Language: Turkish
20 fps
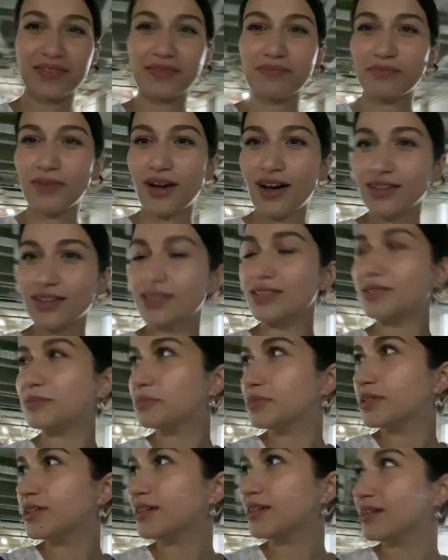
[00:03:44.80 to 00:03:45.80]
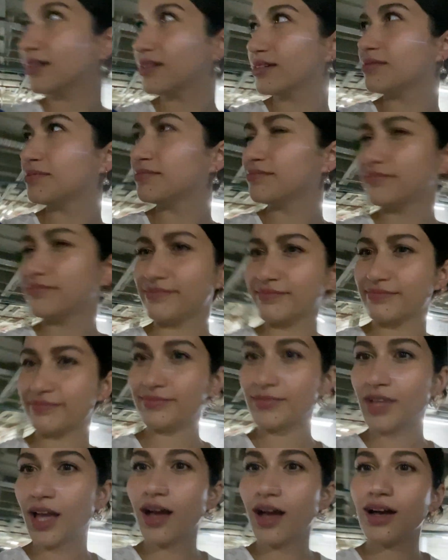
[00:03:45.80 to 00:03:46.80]
Bahattin mi?
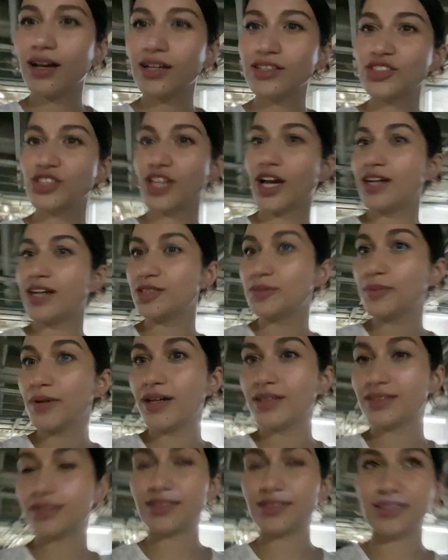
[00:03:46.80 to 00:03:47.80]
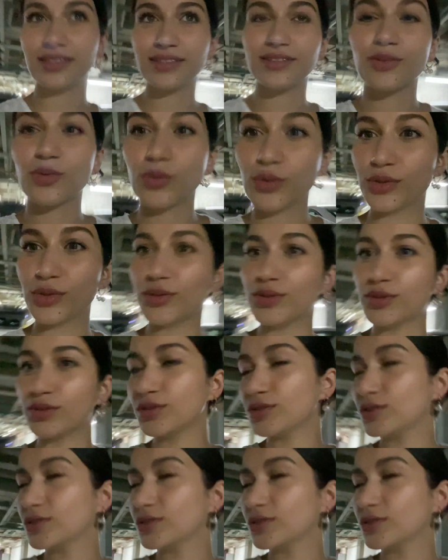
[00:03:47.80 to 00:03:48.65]
Ha ciğerci Bahattin. Olur.